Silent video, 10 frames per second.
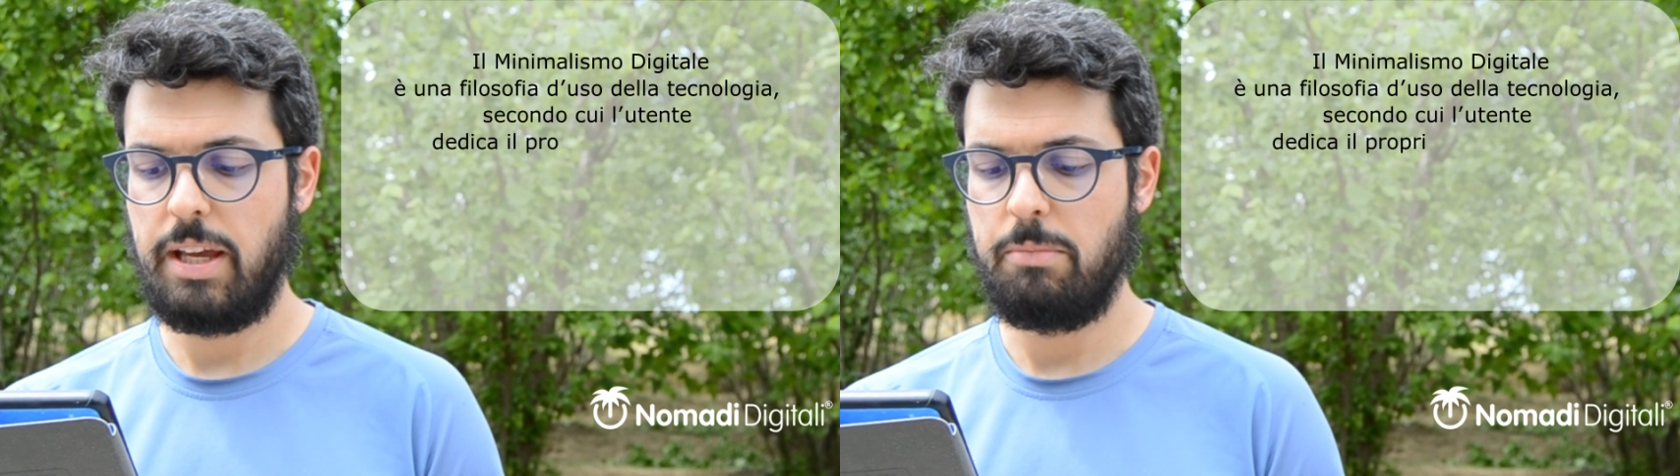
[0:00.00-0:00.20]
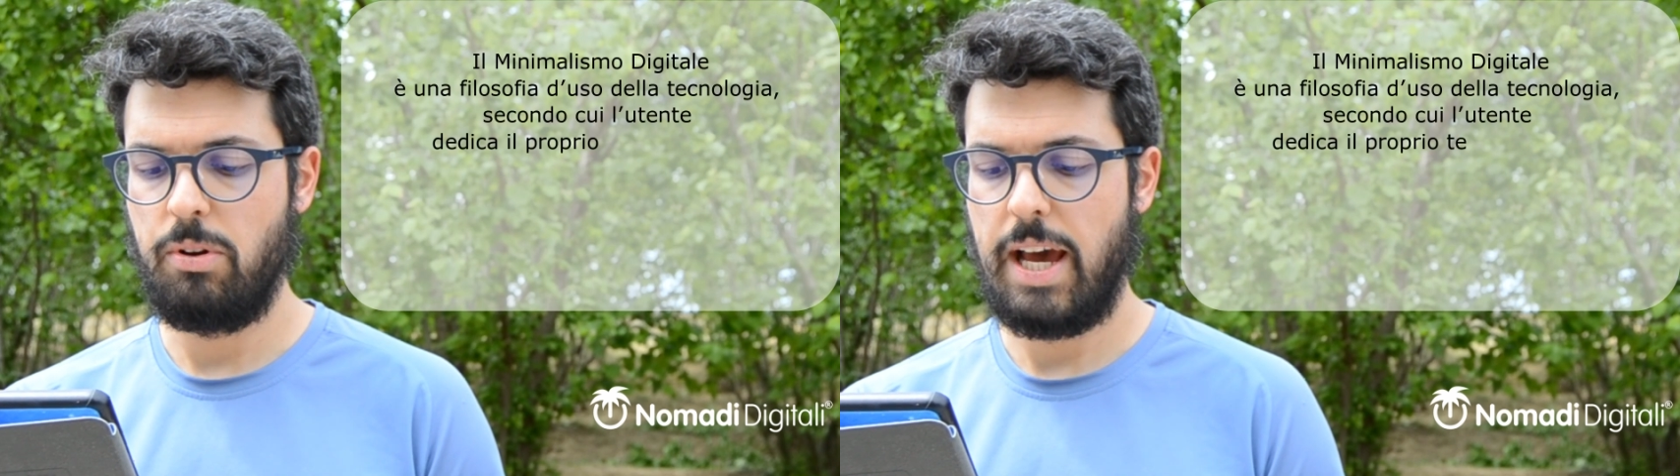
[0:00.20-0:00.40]

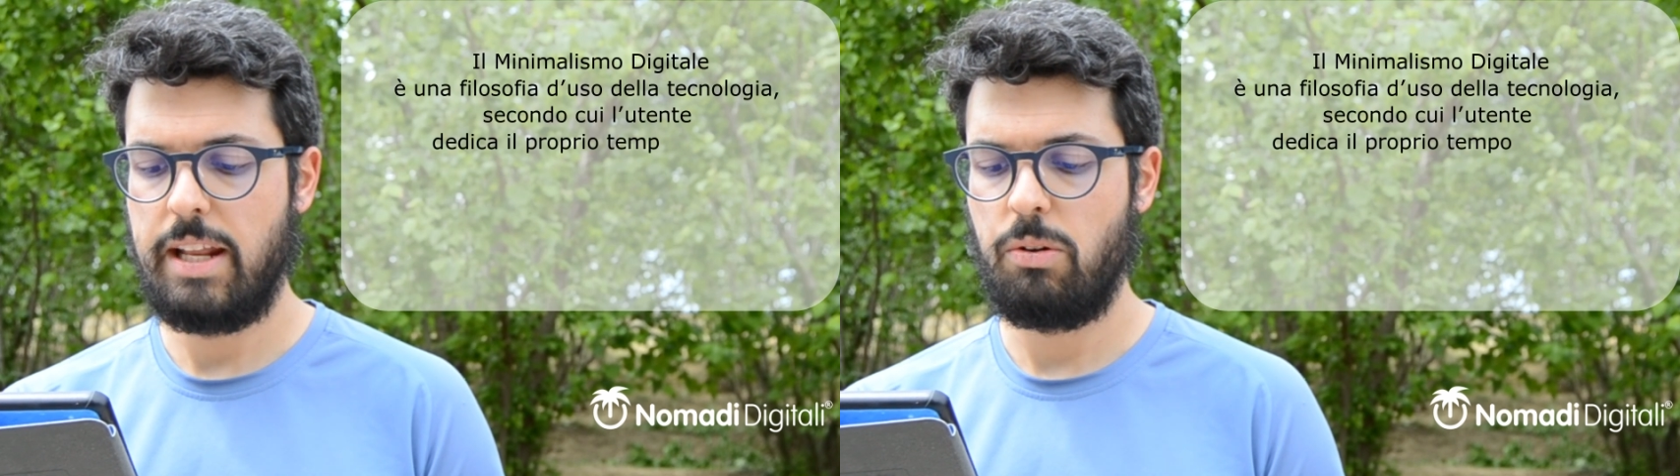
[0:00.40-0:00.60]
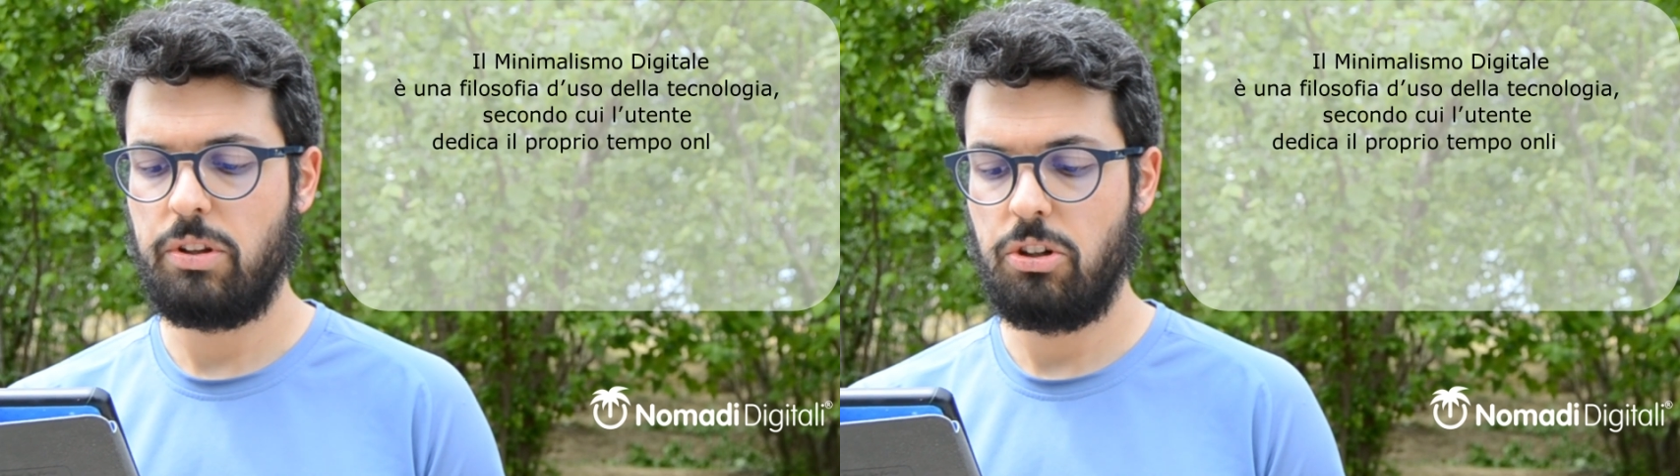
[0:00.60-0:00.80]
tempo
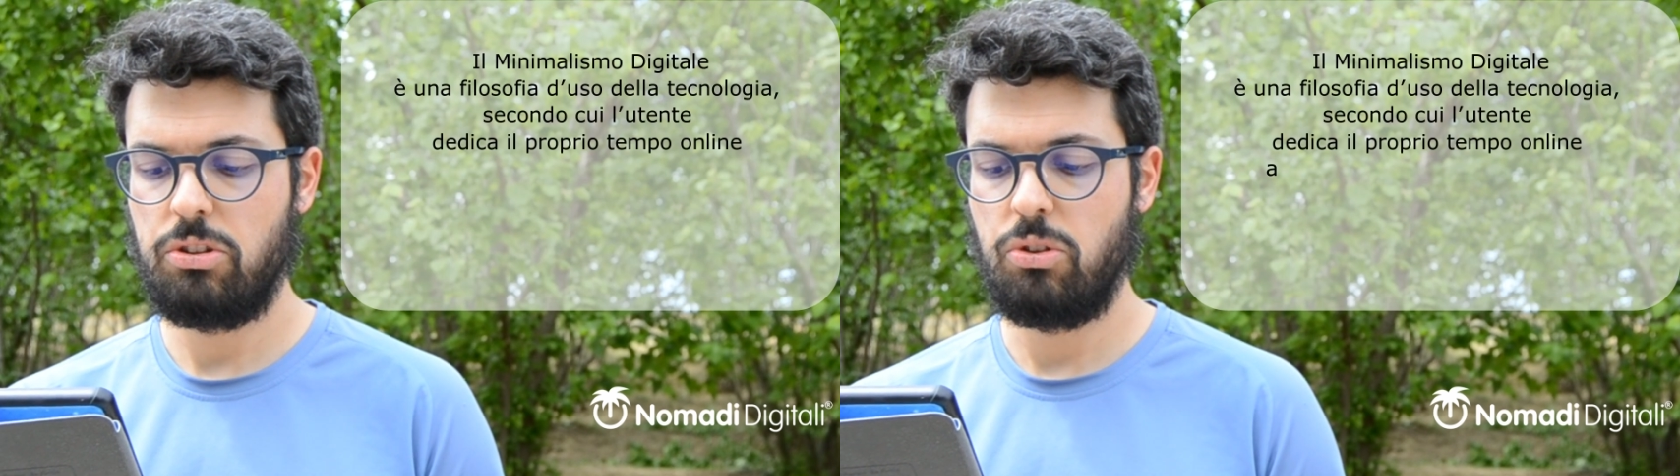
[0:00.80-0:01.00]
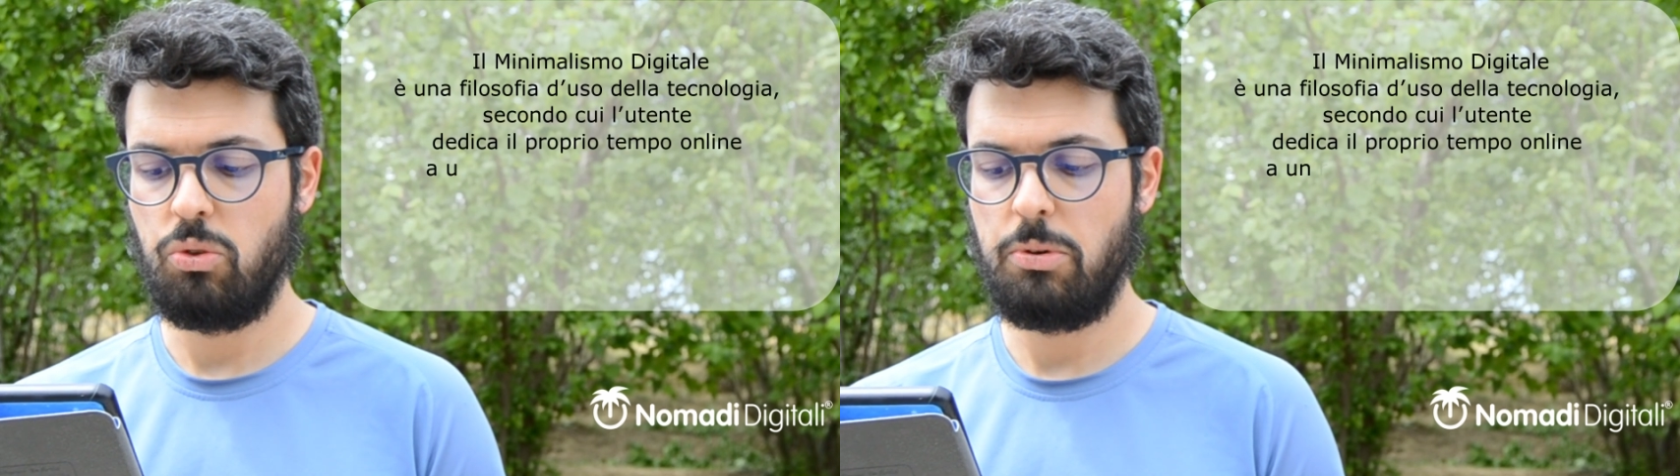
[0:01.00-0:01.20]
online a un
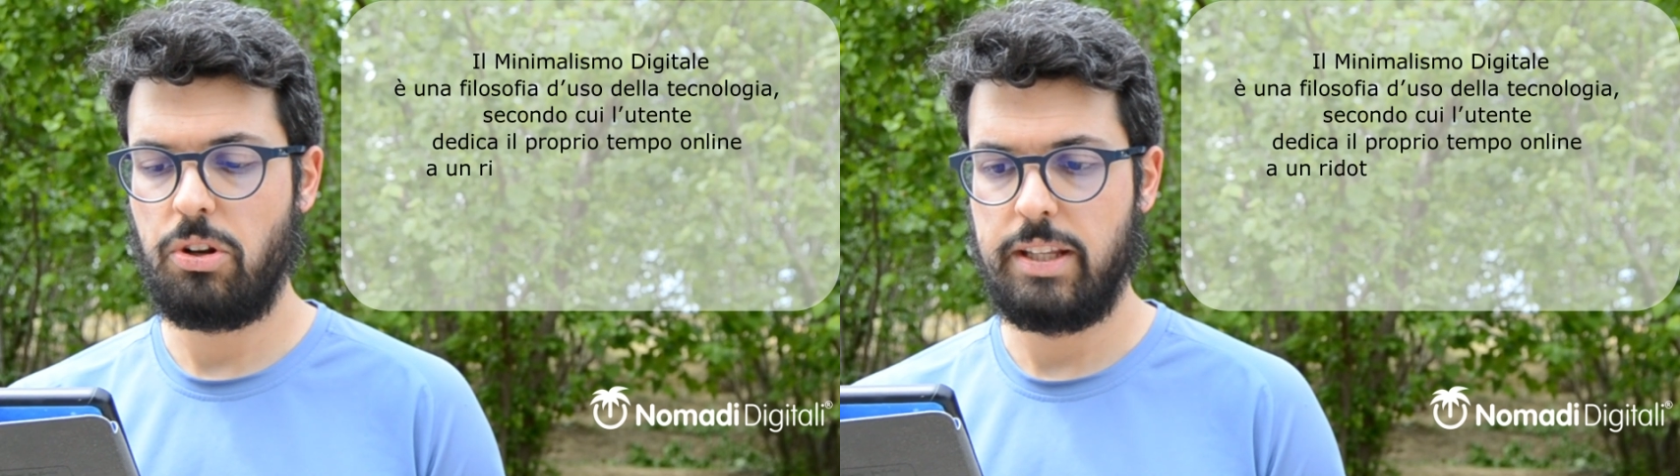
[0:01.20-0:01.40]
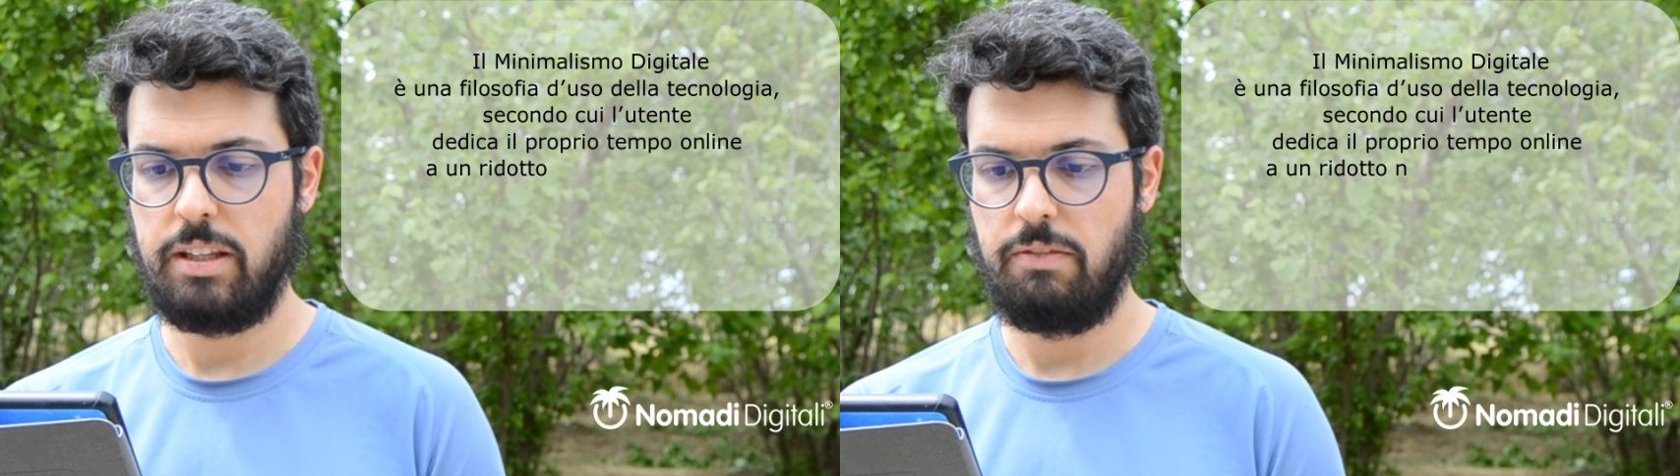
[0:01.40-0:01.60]
ridotto
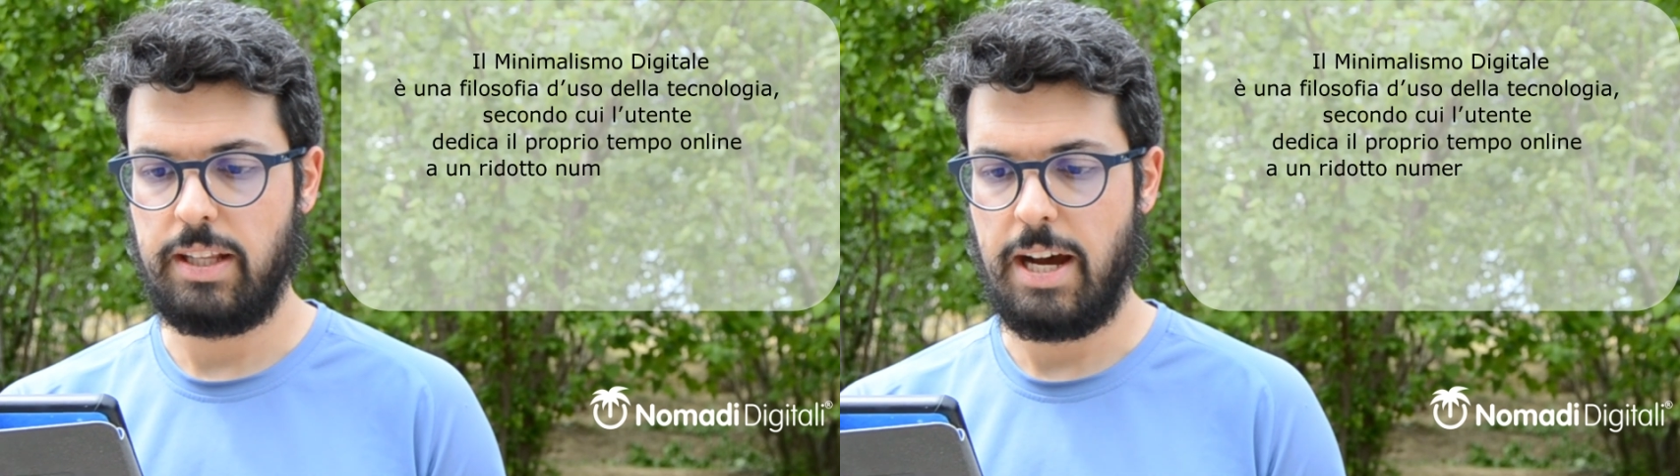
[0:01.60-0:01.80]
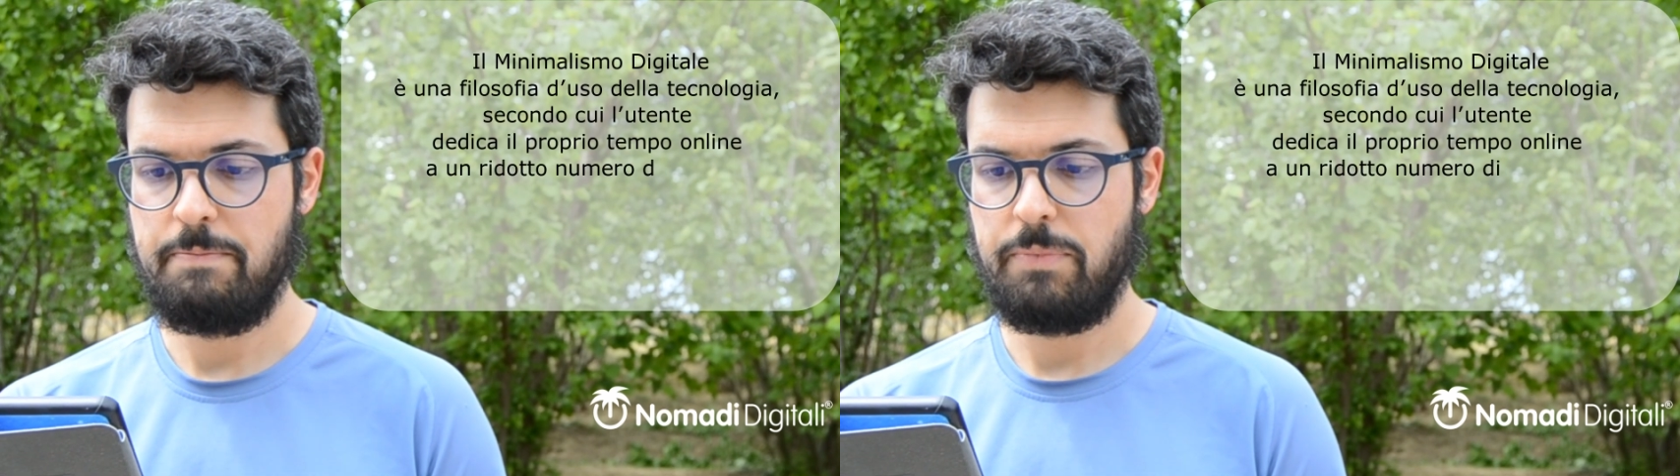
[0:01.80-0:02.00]
numero di
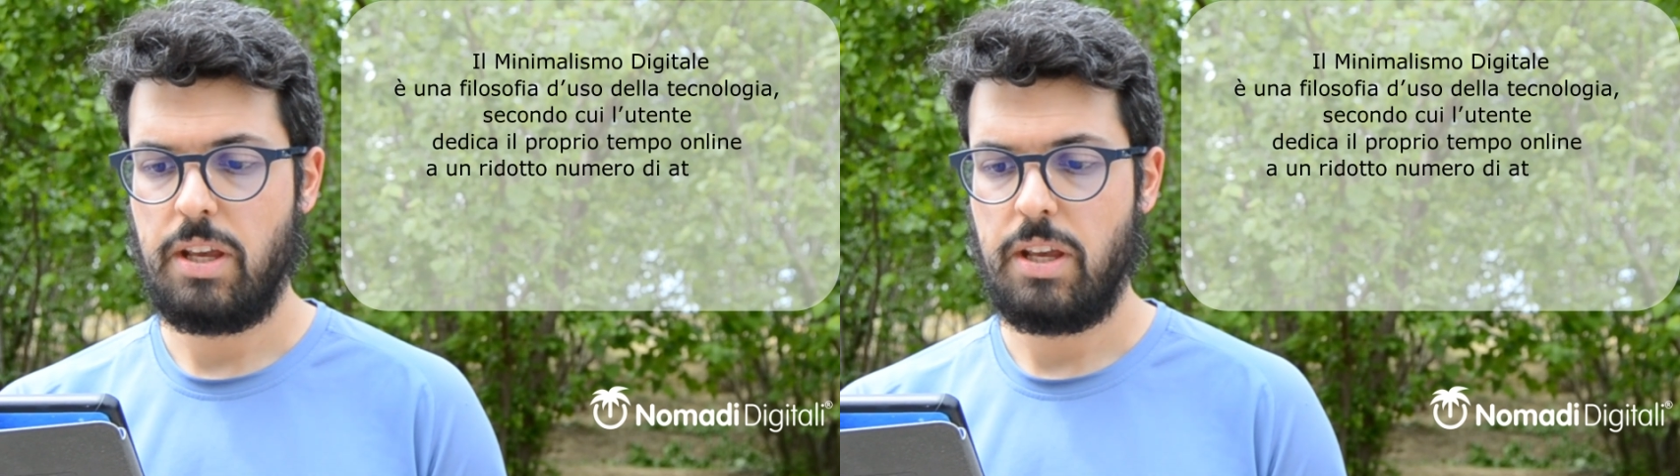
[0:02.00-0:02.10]
attività,